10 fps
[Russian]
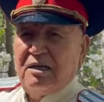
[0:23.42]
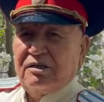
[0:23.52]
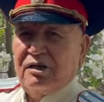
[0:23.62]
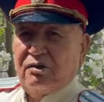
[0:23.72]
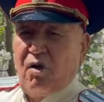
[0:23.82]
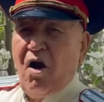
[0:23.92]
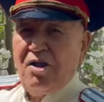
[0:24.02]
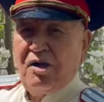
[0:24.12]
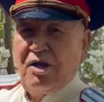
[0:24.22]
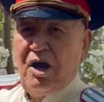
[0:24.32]

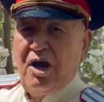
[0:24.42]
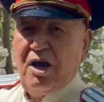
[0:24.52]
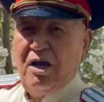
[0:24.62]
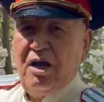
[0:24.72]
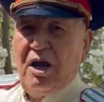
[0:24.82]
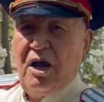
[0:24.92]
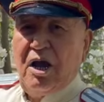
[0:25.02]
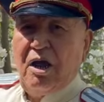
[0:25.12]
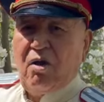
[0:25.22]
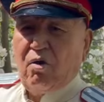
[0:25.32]
Сколько
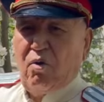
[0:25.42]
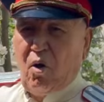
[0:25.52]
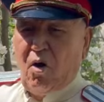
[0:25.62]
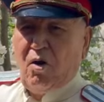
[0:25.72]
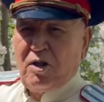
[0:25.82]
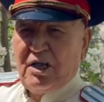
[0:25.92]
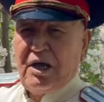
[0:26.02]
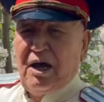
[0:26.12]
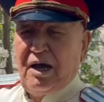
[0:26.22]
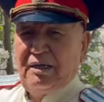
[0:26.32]

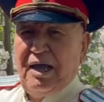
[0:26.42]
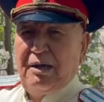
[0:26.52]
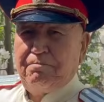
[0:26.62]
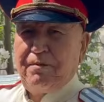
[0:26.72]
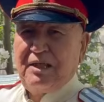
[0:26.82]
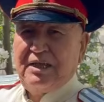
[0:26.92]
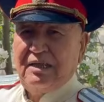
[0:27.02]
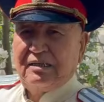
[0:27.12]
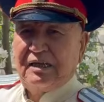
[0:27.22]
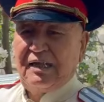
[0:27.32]
горе она
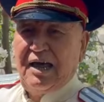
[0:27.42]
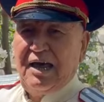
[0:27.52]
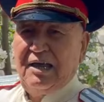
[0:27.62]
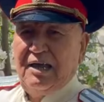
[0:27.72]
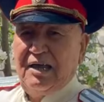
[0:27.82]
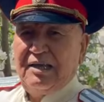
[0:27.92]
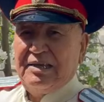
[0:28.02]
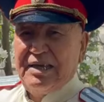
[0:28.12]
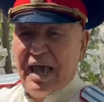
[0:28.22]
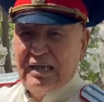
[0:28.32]
принесла
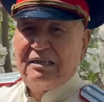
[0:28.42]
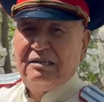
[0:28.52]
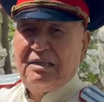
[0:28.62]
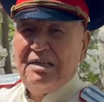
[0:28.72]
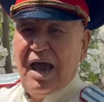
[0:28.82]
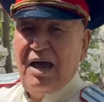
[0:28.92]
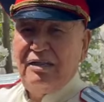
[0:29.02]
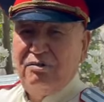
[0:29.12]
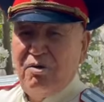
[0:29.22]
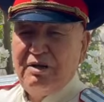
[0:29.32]
нет ни
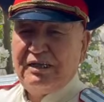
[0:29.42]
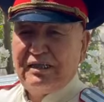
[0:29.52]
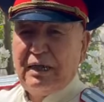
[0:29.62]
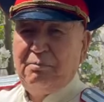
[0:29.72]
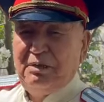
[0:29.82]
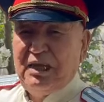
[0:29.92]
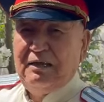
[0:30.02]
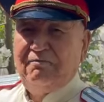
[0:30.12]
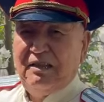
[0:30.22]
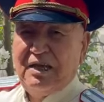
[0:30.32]
одной
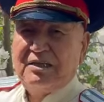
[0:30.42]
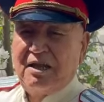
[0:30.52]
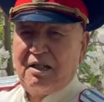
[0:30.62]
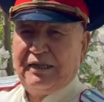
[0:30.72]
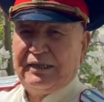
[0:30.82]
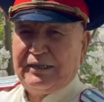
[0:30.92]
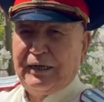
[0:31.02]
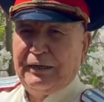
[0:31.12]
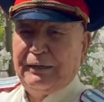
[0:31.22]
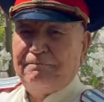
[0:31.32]
семьи в нашей
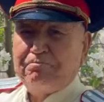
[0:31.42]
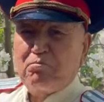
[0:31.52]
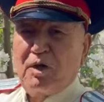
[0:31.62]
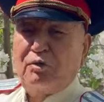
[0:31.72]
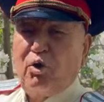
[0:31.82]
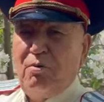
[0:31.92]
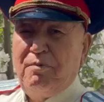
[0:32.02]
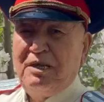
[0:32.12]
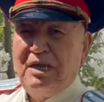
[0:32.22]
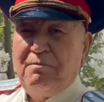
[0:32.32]
России, кто
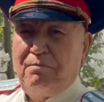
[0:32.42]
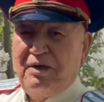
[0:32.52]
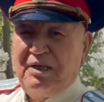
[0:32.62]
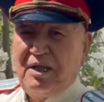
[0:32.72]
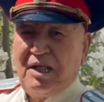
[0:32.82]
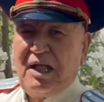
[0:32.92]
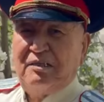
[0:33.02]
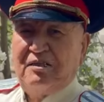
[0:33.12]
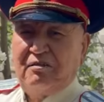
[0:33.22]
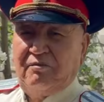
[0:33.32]
бы не
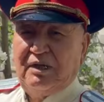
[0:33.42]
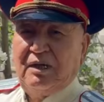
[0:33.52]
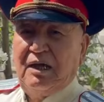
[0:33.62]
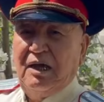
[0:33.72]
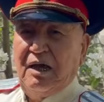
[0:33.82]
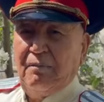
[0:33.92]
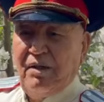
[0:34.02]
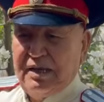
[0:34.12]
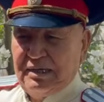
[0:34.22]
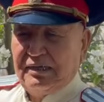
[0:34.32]
потерял своих
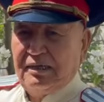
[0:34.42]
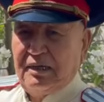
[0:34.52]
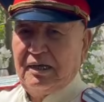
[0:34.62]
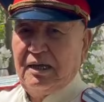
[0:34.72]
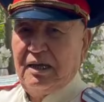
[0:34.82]
близких.